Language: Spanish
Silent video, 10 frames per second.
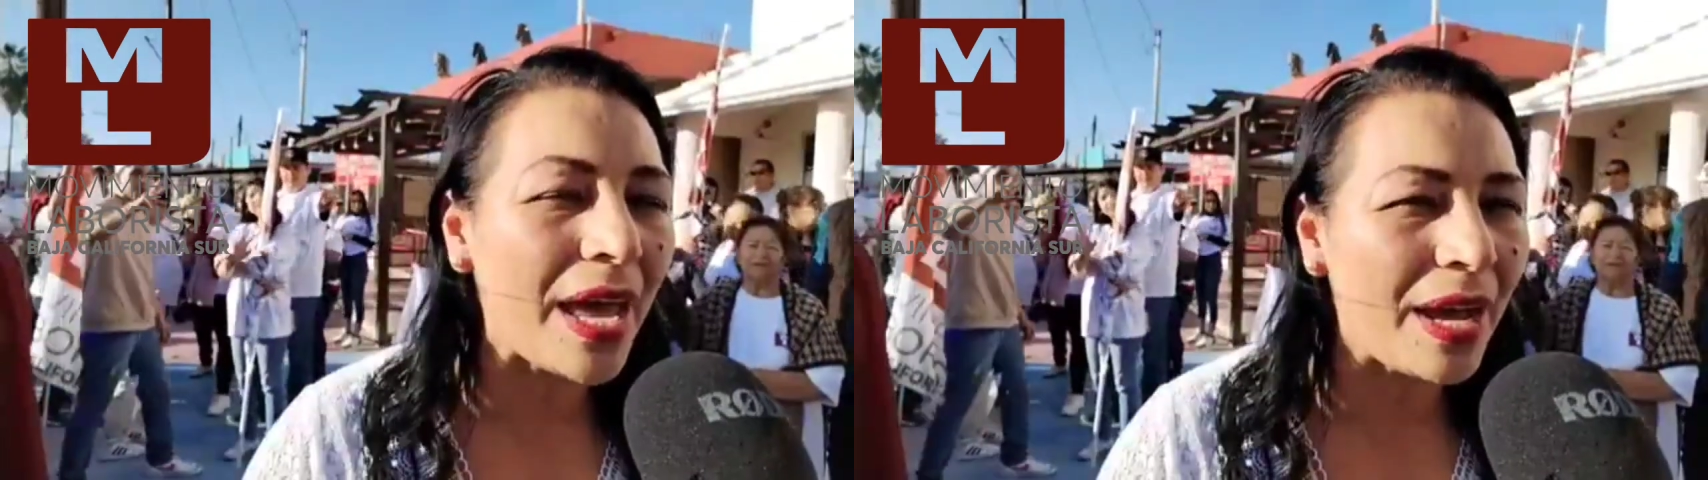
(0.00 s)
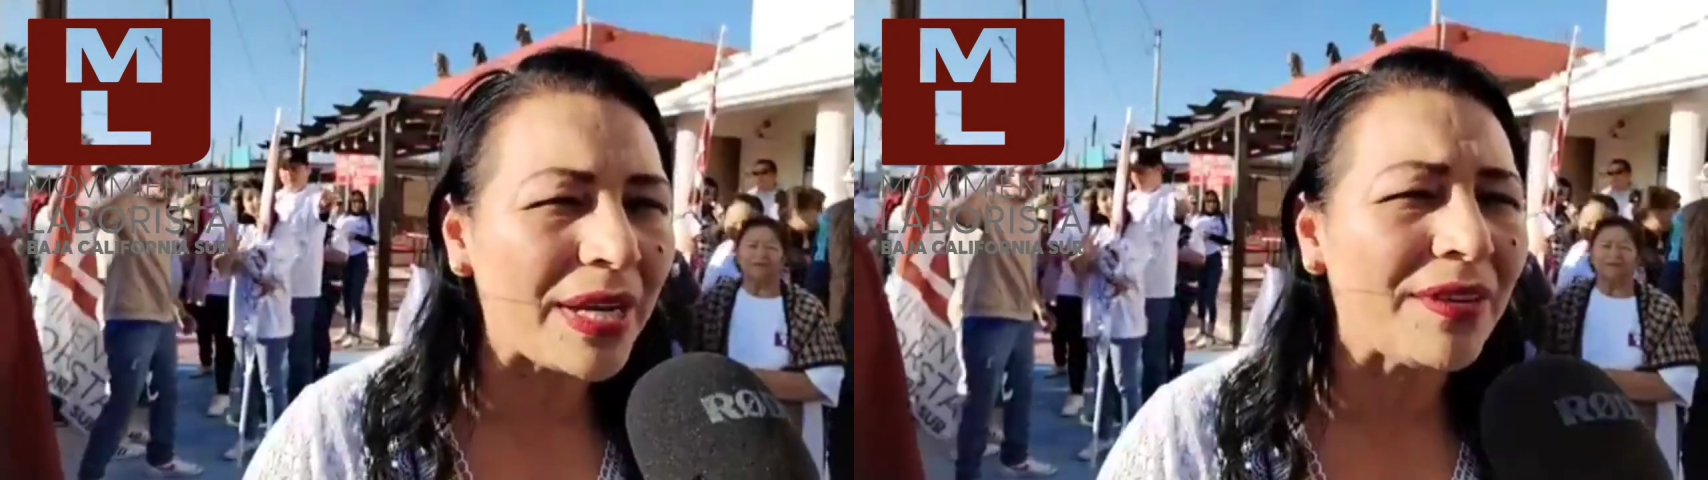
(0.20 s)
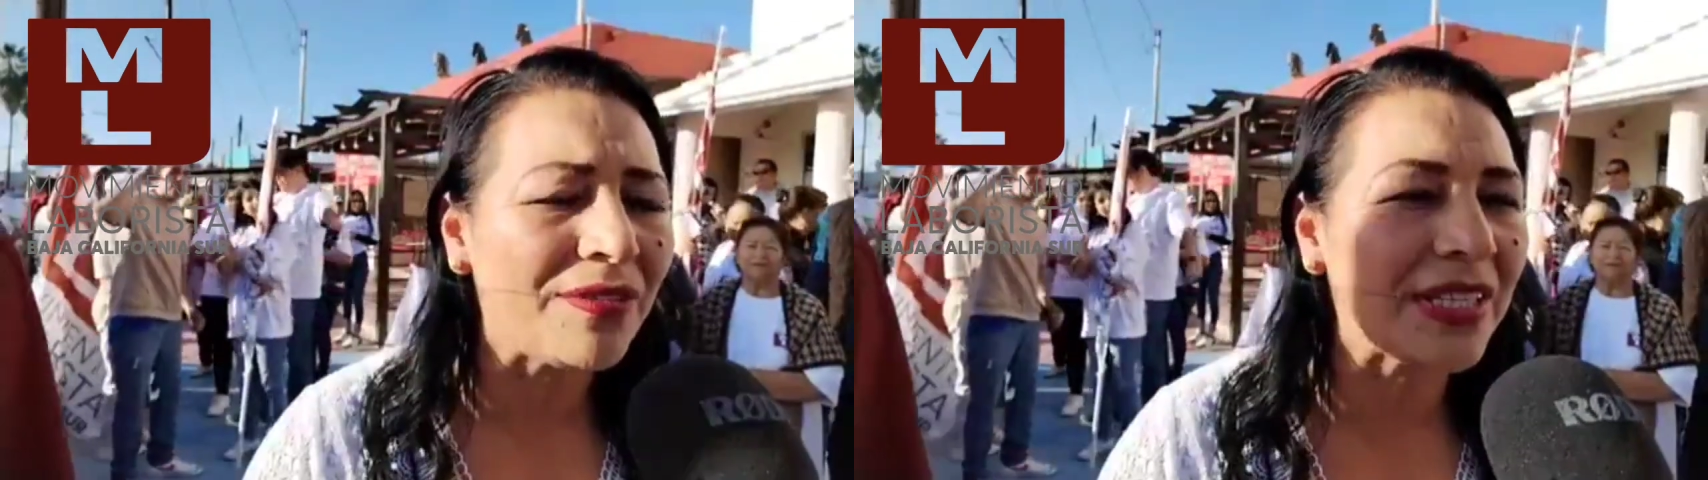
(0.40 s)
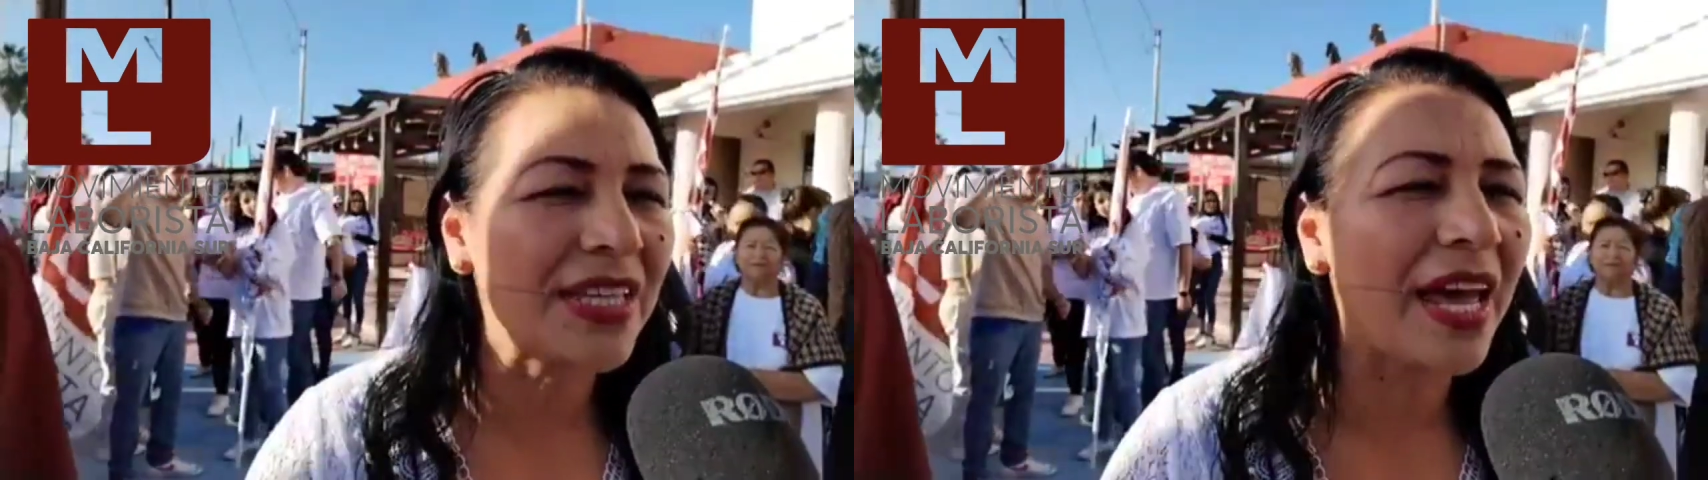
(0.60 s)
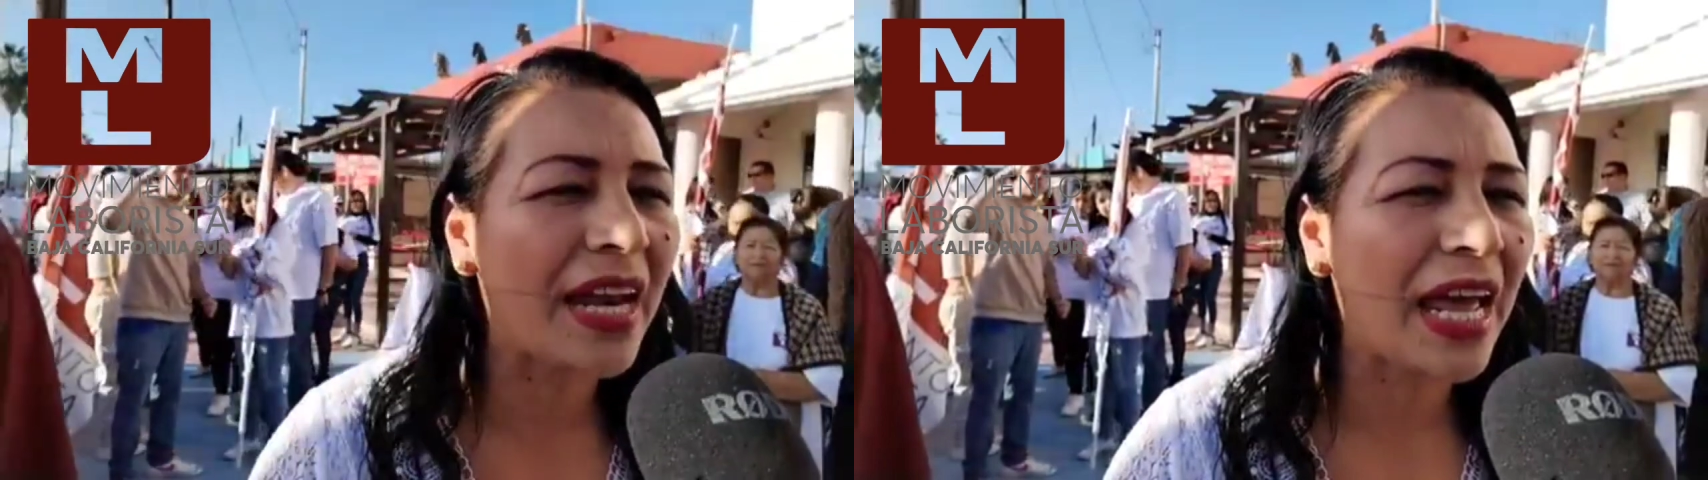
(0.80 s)
a
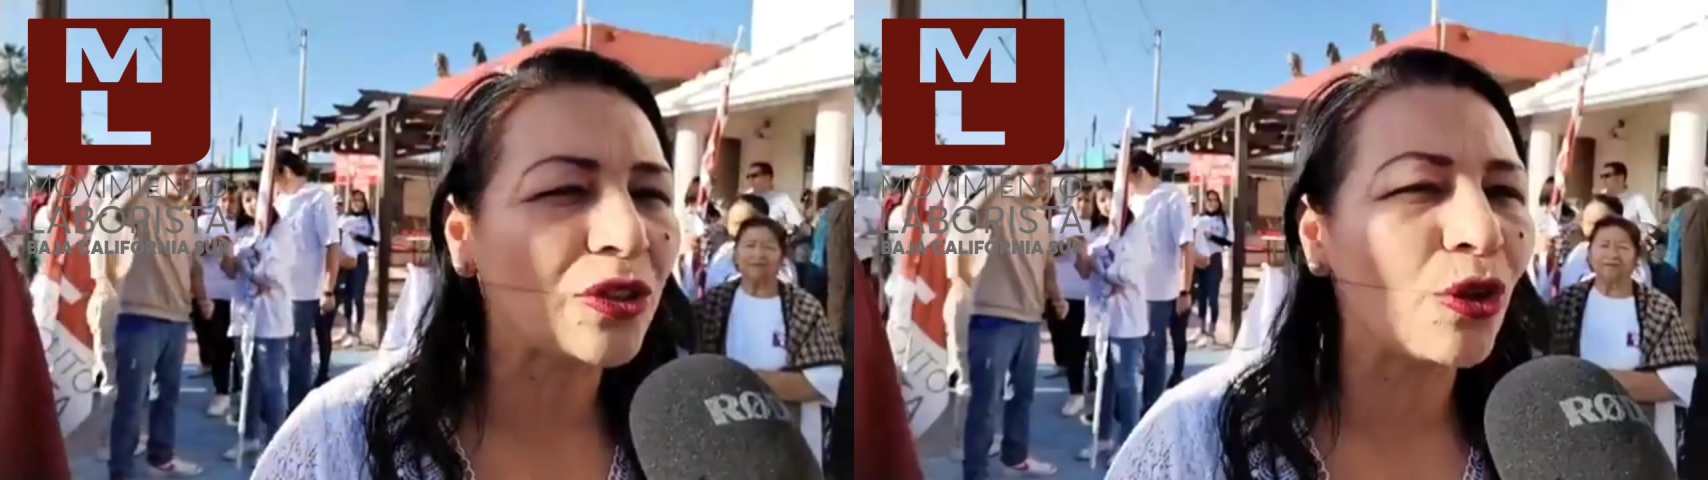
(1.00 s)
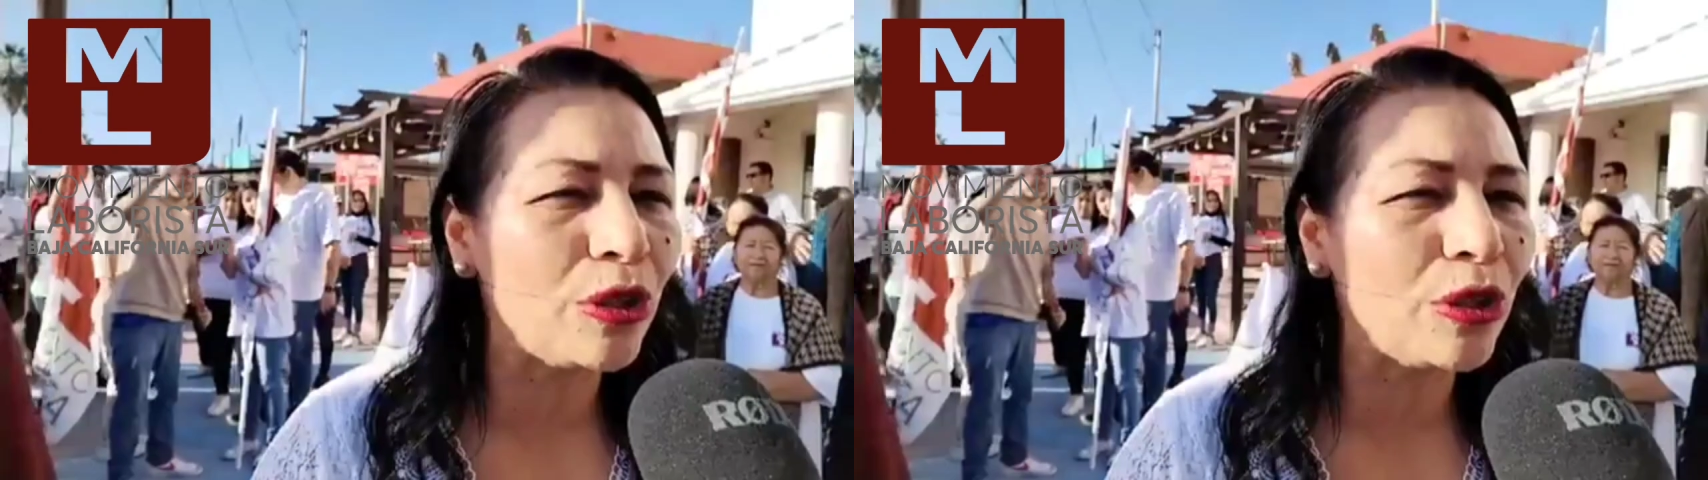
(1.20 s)
beneficiar a todos